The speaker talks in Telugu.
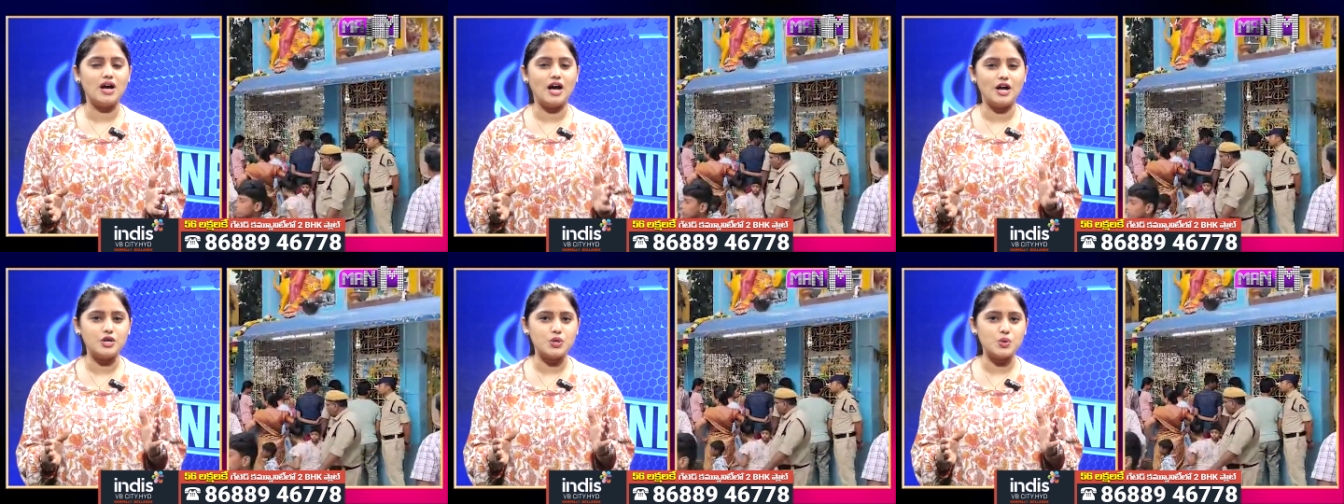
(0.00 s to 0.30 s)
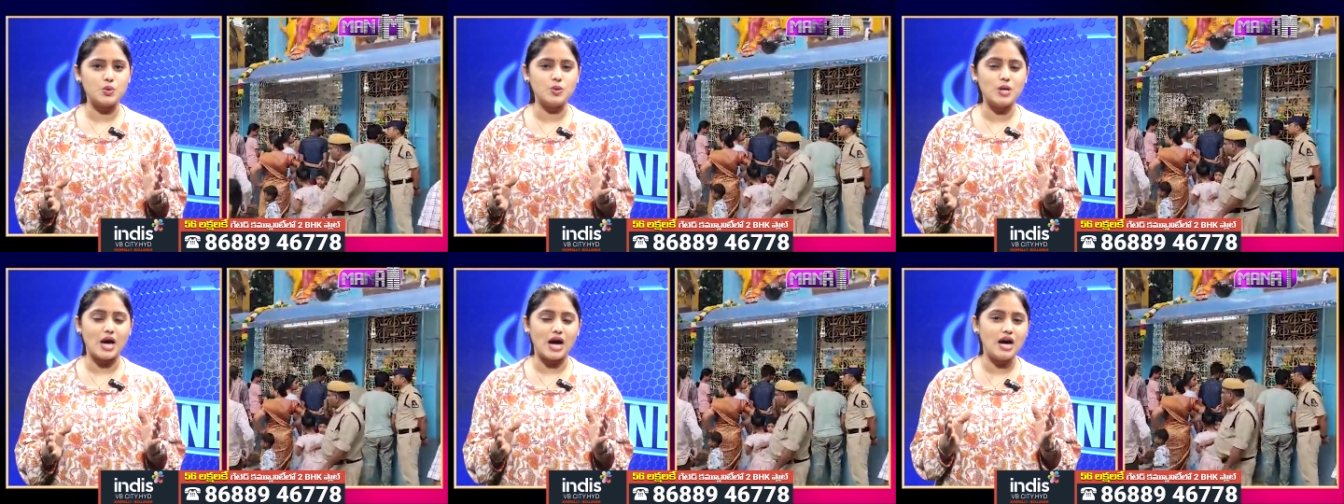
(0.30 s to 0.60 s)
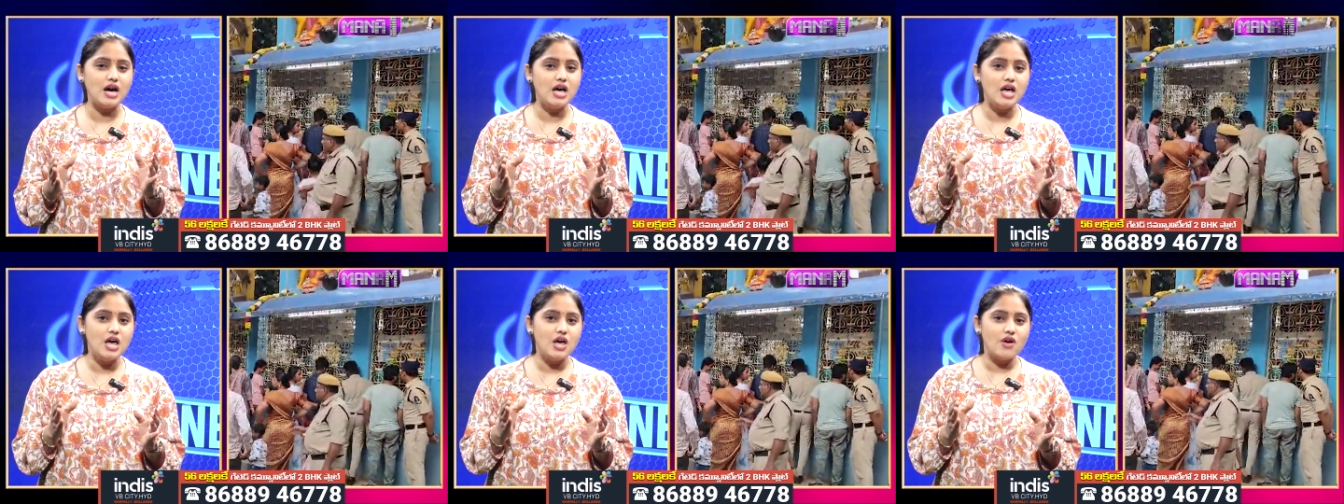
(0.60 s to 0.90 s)
అంటూ కూడా
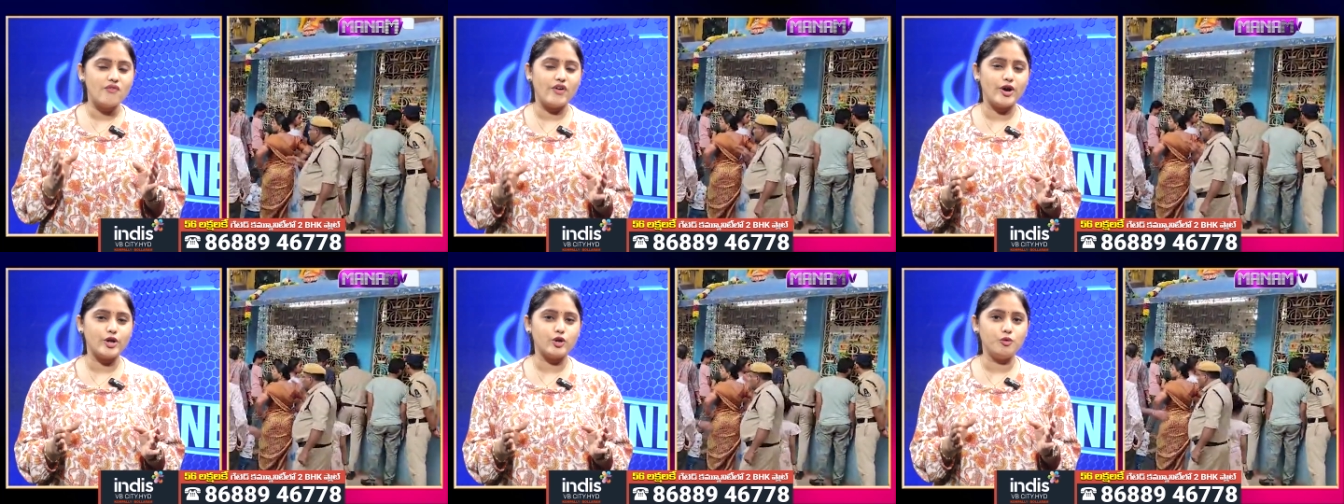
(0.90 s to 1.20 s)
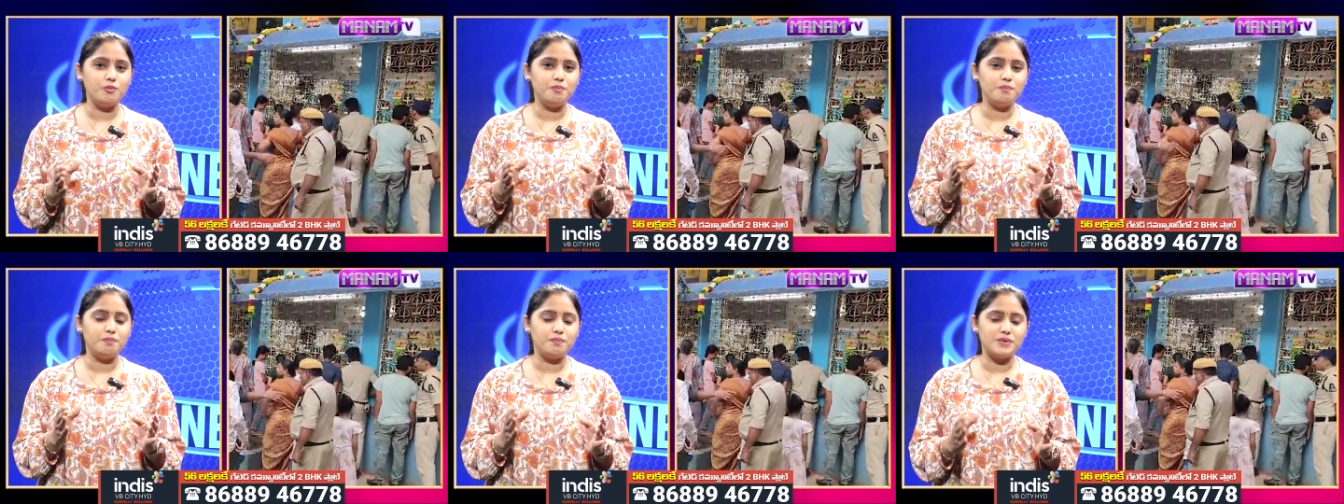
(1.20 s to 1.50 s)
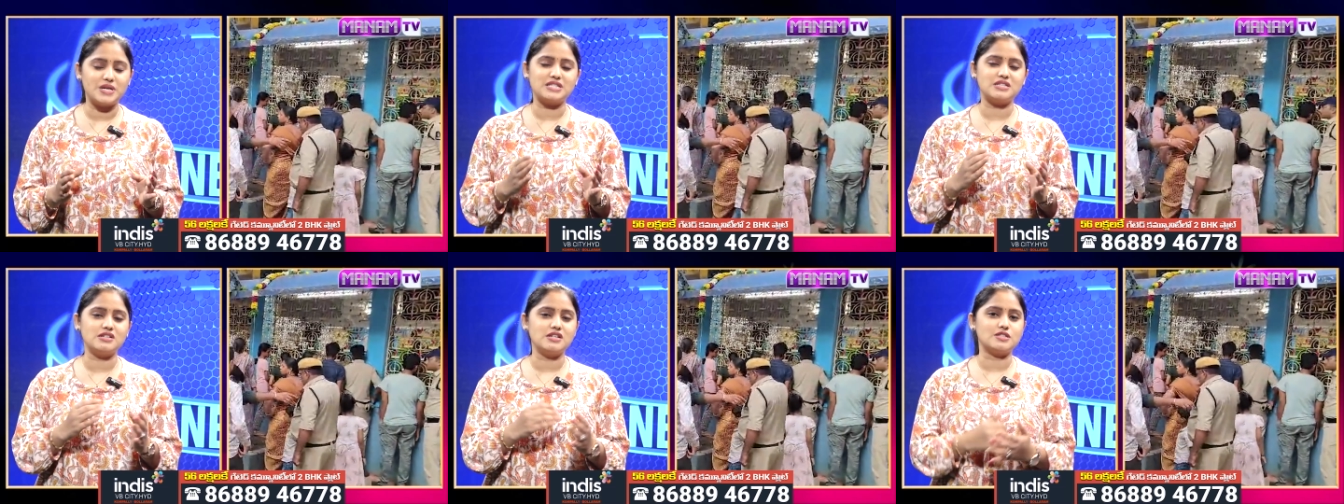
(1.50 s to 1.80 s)
వారు
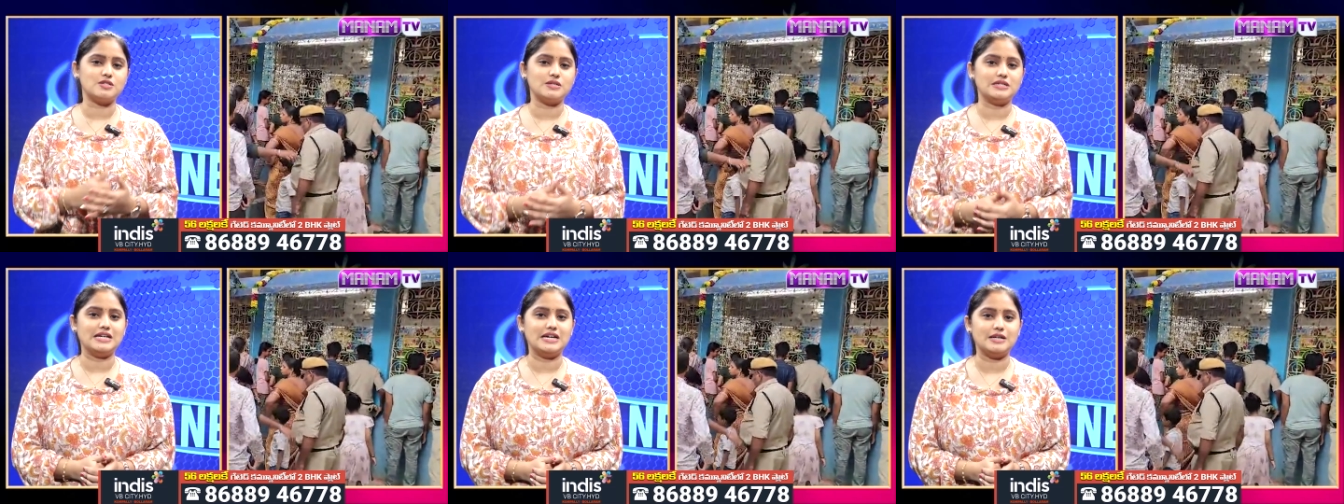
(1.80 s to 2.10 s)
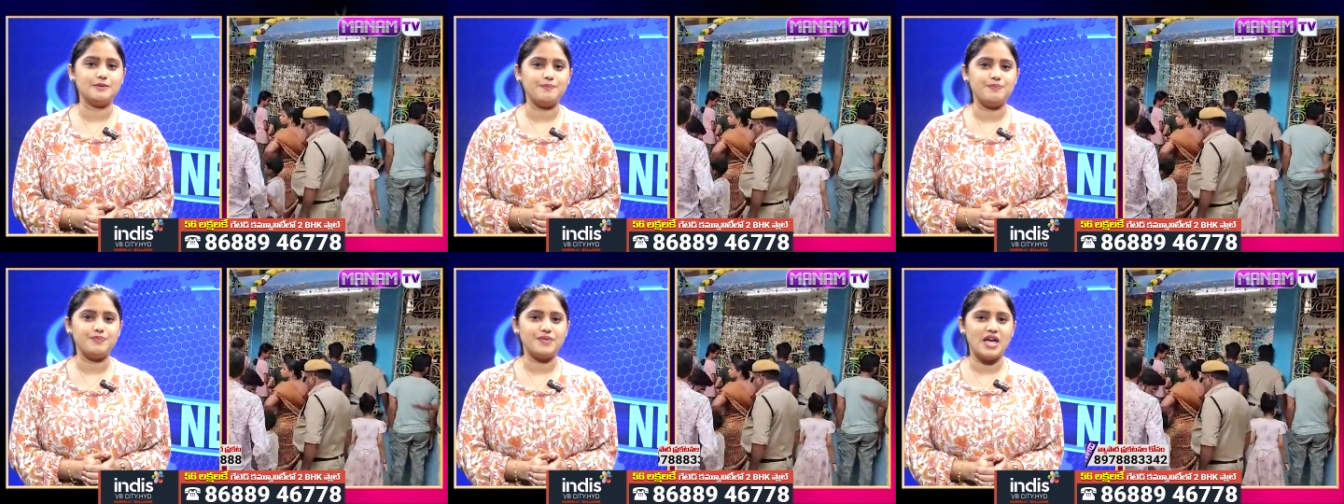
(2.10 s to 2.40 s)
ప్రశ్నిస్తున్నారు